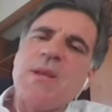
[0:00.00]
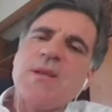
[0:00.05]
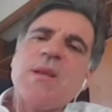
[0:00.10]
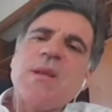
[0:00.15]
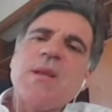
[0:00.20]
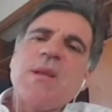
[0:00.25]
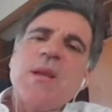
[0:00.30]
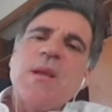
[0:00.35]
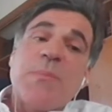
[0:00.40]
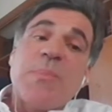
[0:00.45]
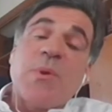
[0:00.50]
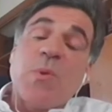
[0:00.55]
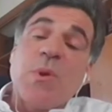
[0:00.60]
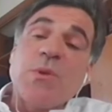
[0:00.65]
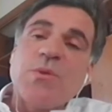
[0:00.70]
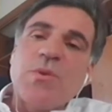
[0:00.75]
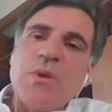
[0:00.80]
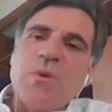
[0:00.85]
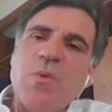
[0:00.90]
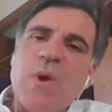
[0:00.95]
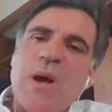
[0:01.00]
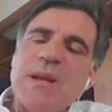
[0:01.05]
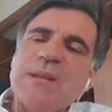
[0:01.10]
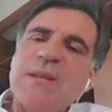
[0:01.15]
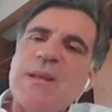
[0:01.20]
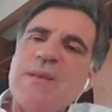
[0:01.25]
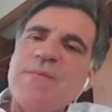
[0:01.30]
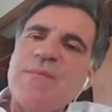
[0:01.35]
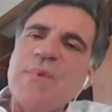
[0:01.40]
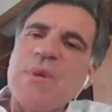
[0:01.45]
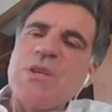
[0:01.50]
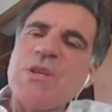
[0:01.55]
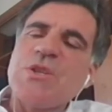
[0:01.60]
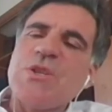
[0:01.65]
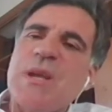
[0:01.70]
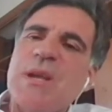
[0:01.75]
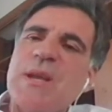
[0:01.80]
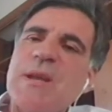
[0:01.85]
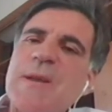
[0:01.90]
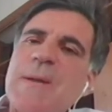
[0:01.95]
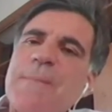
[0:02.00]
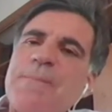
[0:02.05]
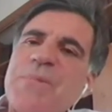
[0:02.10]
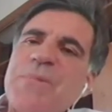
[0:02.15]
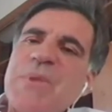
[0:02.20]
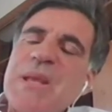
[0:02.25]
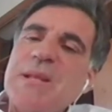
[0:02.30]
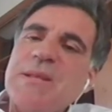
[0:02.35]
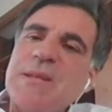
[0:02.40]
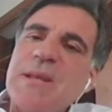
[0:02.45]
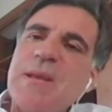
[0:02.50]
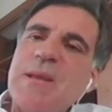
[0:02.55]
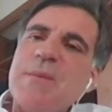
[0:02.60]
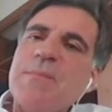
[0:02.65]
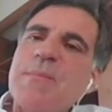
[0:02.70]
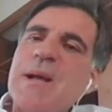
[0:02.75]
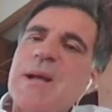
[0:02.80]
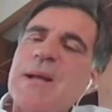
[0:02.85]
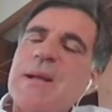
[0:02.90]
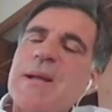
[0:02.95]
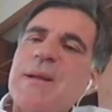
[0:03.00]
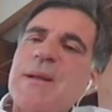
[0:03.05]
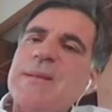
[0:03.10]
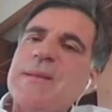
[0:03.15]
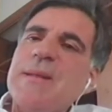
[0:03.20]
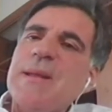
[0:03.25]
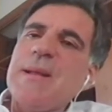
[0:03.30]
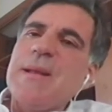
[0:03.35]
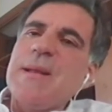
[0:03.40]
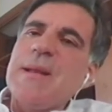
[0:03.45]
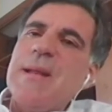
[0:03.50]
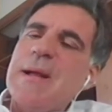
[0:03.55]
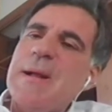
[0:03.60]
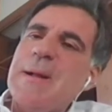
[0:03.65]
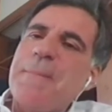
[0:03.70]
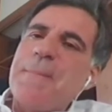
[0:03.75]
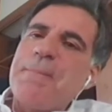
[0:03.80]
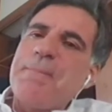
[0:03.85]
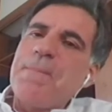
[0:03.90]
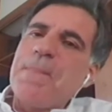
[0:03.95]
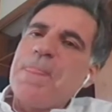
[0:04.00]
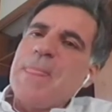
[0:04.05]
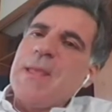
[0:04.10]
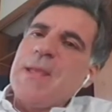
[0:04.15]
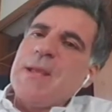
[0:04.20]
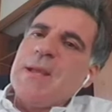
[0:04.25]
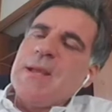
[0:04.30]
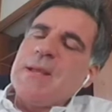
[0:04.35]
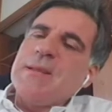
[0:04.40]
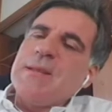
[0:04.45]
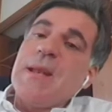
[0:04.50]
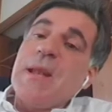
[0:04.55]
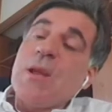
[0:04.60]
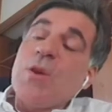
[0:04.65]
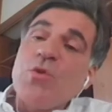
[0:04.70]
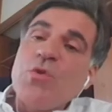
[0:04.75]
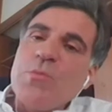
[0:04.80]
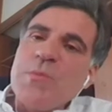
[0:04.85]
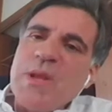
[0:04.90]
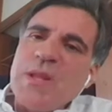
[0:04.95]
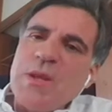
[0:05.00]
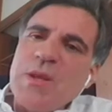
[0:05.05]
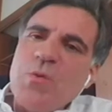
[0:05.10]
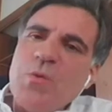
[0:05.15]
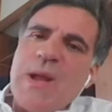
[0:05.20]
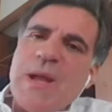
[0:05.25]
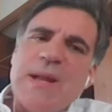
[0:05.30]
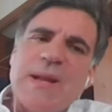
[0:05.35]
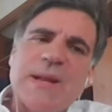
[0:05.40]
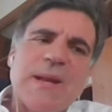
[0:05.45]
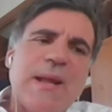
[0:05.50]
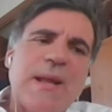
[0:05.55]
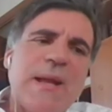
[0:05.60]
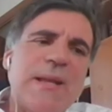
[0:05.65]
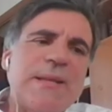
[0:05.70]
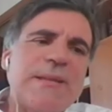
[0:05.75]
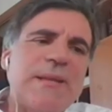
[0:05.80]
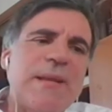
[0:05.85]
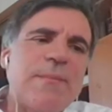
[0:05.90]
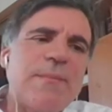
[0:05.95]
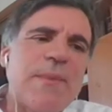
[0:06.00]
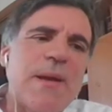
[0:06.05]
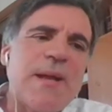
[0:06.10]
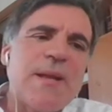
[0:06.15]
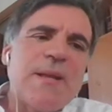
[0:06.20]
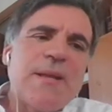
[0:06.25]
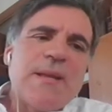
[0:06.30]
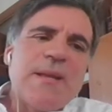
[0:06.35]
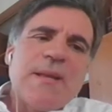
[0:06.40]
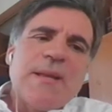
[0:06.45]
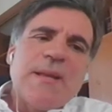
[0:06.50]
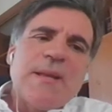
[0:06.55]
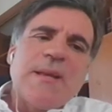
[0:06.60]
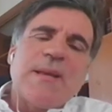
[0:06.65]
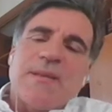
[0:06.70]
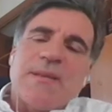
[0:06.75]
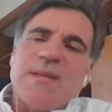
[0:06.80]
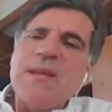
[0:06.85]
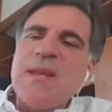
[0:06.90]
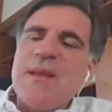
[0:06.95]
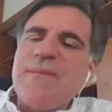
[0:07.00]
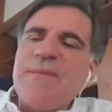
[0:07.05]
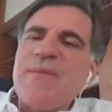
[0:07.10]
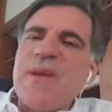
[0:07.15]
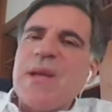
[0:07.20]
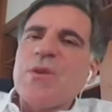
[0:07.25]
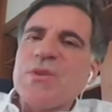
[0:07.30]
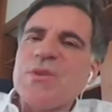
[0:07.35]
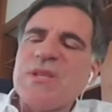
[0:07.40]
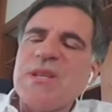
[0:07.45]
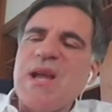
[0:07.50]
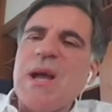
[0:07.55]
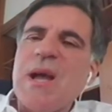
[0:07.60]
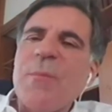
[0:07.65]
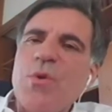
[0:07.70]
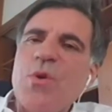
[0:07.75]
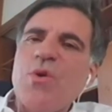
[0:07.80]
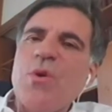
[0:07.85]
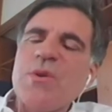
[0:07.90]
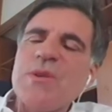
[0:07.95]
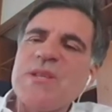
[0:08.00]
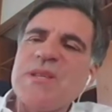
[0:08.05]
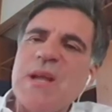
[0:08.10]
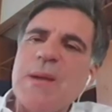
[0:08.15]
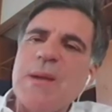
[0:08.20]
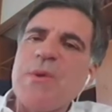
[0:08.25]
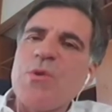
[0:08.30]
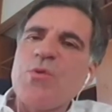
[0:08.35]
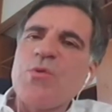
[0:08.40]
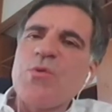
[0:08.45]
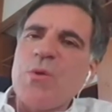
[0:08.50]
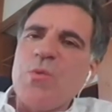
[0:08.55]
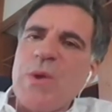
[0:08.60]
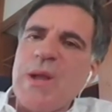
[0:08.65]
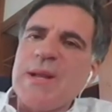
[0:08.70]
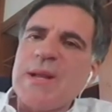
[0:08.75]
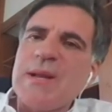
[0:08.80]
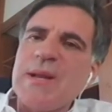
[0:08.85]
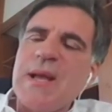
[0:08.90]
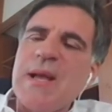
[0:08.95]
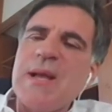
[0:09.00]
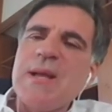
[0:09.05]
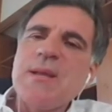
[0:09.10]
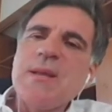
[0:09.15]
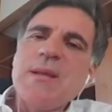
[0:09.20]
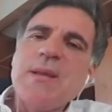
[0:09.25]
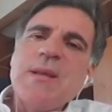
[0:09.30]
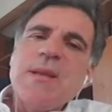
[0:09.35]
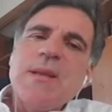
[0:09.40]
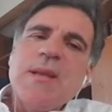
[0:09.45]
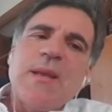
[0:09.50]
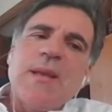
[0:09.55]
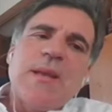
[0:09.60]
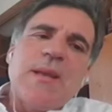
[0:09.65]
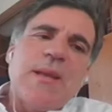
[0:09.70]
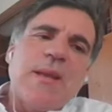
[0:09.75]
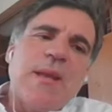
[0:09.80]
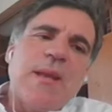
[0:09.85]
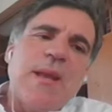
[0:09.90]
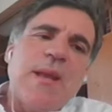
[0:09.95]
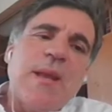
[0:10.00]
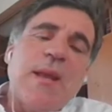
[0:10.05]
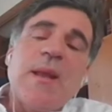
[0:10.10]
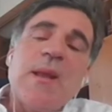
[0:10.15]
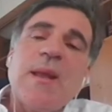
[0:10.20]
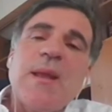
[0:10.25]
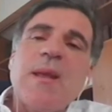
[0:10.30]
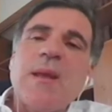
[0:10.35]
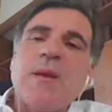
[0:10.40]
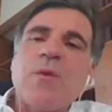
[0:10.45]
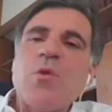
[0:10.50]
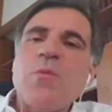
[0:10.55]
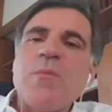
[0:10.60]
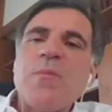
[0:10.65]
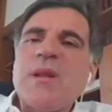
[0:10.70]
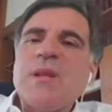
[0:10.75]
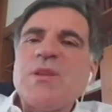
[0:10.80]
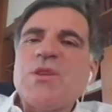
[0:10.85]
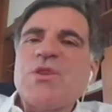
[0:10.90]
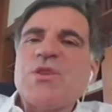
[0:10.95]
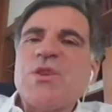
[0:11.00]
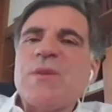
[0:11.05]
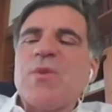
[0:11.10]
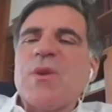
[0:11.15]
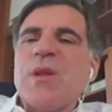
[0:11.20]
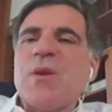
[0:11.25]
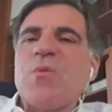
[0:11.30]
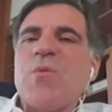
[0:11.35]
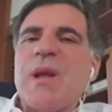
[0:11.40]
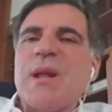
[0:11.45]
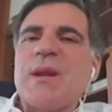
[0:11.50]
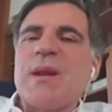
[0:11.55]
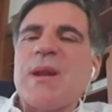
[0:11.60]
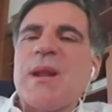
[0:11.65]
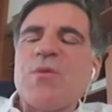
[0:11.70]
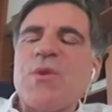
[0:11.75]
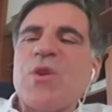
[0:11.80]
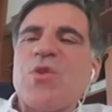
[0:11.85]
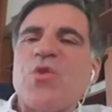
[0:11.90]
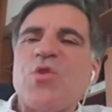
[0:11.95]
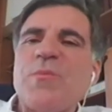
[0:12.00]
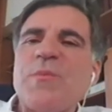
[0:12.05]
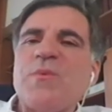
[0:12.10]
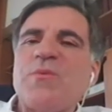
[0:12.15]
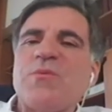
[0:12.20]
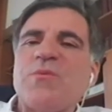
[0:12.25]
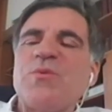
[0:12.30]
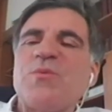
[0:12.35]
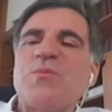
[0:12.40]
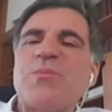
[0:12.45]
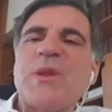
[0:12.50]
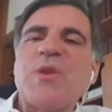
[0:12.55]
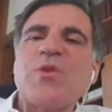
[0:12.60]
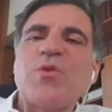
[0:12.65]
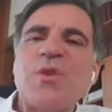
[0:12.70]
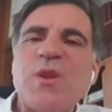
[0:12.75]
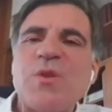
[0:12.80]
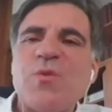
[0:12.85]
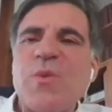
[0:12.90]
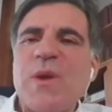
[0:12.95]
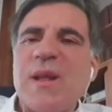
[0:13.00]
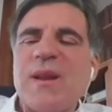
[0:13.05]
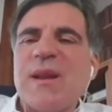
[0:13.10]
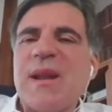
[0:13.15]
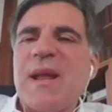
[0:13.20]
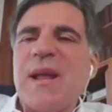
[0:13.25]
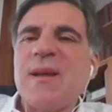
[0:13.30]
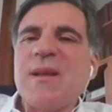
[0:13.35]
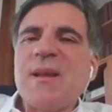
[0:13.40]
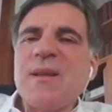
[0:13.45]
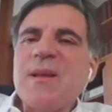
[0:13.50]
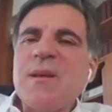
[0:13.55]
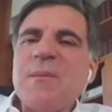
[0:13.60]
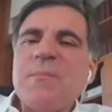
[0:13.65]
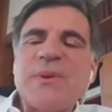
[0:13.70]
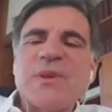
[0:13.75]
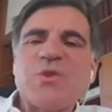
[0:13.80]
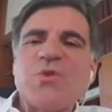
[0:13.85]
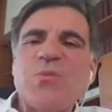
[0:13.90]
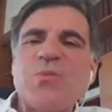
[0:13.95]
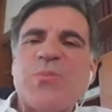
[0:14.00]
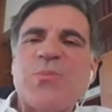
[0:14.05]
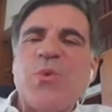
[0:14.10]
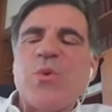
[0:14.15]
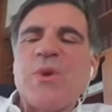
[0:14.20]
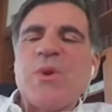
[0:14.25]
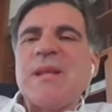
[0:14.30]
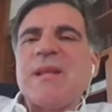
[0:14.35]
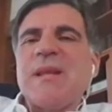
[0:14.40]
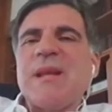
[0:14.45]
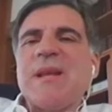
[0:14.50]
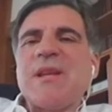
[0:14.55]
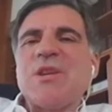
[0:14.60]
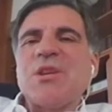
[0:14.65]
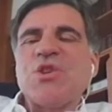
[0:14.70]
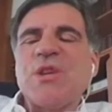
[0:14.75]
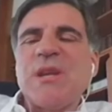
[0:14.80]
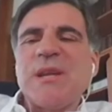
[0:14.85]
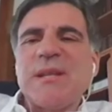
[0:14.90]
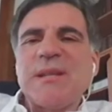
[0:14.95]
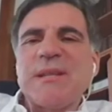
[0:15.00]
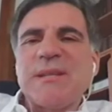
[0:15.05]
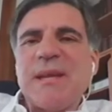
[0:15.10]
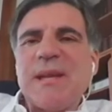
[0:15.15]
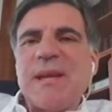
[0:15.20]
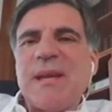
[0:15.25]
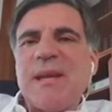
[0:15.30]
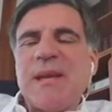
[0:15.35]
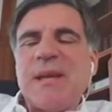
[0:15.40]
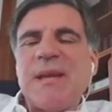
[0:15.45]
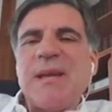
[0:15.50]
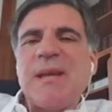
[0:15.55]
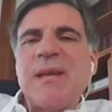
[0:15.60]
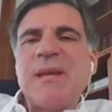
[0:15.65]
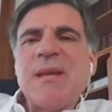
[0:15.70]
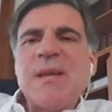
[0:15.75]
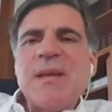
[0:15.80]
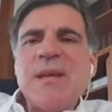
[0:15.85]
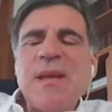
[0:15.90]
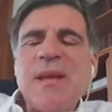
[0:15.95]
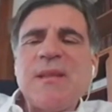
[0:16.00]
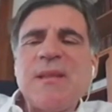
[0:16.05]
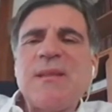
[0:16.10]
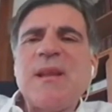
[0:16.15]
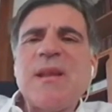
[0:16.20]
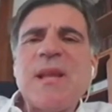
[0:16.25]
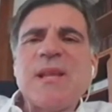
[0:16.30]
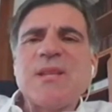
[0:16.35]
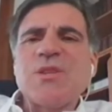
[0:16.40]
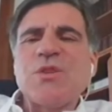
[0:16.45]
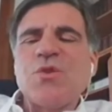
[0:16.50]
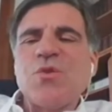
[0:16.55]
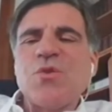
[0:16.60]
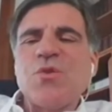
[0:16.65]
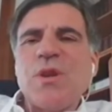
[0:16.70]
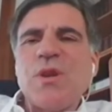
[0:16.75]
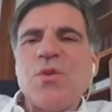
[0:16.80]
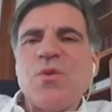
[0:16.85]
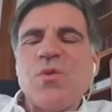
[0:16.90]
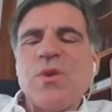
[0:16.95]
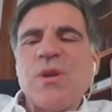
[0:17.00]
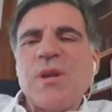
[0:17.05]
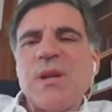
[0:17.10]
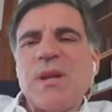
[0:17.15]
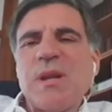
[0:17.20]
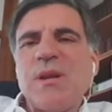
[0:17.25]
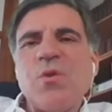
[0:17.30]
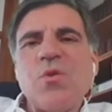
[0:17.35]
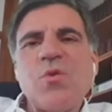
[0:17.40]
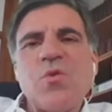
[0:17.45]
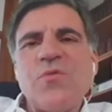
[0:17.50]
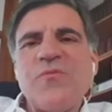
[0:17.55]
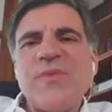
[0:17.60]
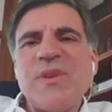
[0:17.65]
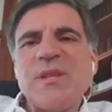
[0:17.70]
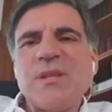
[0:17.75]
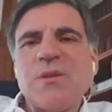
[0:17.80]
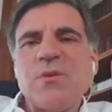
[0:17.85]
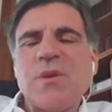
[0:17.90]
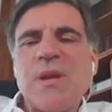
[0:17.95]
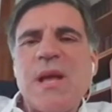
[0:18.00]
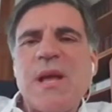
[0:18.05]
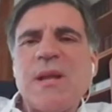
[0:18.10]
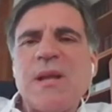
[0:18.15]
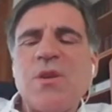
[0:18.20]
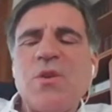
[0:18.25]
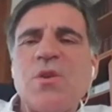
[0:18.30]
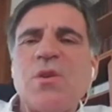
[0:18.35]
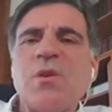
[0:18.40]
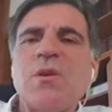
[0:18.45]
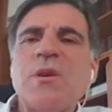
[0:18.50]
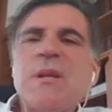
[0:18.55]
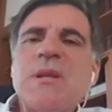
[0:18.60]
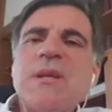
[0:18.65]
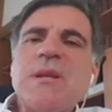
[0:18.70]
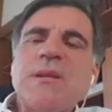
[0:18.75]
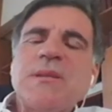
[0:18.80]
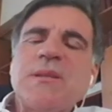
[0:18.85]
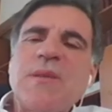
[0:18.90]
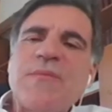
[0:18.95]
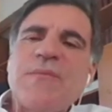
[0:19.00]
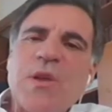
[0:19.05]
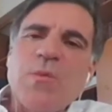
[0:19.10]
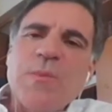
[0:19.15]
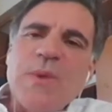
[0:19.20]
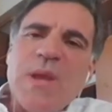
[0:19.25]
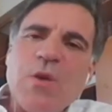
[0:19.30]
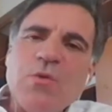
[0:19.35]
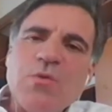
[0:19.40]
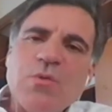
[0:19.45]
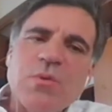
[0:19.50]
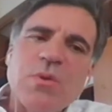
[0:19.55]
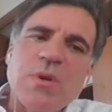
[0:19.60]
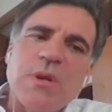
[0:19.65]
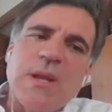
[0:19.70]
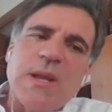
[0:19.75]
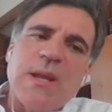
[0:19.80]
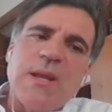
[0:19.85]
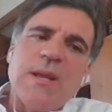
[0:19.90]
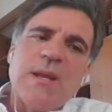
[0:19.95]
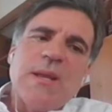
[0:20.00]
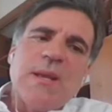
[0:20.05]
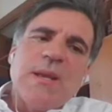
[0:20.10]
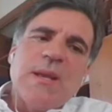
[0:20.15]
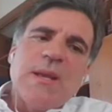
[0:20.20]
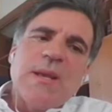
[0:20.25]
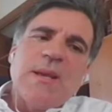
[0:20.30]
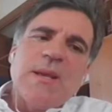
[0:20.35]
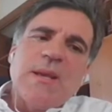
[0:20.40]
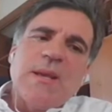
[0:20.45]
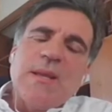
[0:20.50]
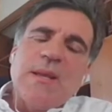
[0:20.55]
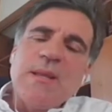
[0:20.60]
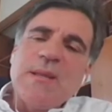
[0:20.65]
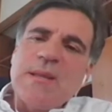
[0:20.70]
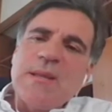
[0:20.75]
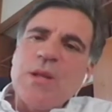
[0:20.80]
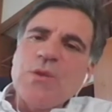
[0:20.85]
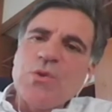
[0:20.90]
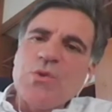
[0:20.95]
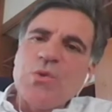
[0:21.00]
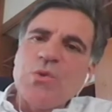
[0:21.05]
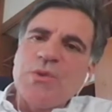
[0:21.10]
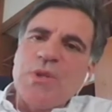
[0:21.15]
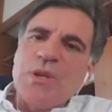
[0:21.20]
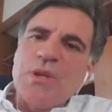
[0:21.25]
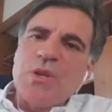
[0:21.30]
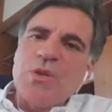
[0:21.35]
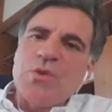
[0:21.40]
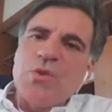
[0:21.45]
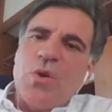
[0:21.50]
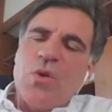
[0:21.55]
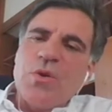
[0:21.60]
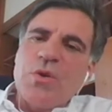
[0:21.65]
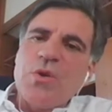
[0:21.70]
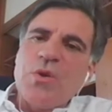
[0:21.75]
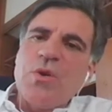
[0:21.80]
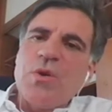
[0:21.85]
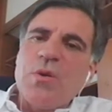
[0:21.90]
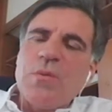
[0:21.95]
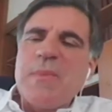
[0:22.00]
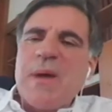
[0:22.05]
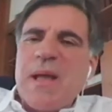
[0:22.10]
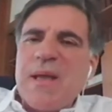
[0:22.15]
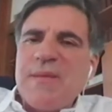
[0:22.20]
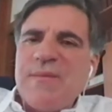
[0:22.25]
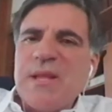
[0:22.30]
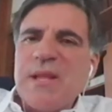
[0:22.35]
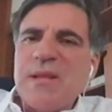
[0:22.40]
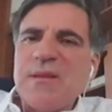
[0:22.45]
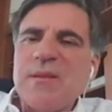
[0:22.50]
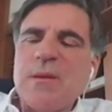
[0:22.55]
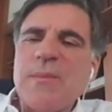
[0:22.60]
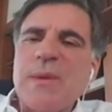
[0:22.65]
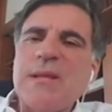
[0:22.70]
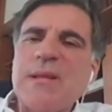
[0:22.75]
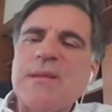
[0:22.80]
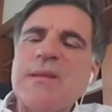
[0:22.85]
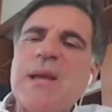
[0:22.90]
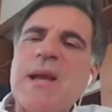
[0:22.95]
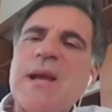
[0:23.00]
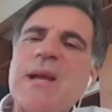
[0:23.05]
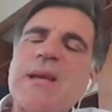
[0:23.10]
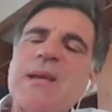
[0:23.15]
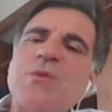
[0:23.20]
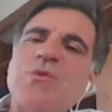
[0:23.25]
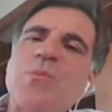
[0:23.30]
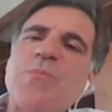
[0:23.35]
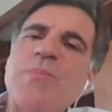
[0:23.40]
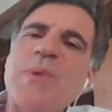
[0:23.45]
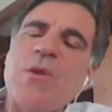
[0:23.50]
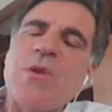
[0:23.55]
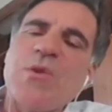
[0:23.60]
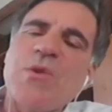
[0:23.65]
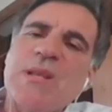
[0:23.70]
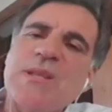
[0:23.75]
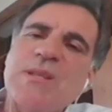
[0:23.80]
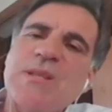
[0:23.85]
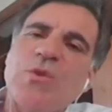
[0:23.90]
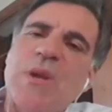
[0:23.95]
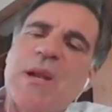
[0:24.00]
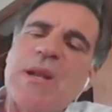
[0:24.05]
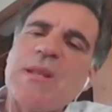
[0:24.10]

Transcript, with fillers: E per quanto riguarda invece il tema della, dell'economia di guerra, il tema, eh, sì è vero, siamo, siamo in una guerra eh, e, e, come le dicevo la guerra, un, un, periodo di guerra presuppone delle scelte e, e delle azioni non, non, convenzionali. Io davvero mi auguro che eh, intanto sul territorio, ma evidentemente anche sul piano nazionale ed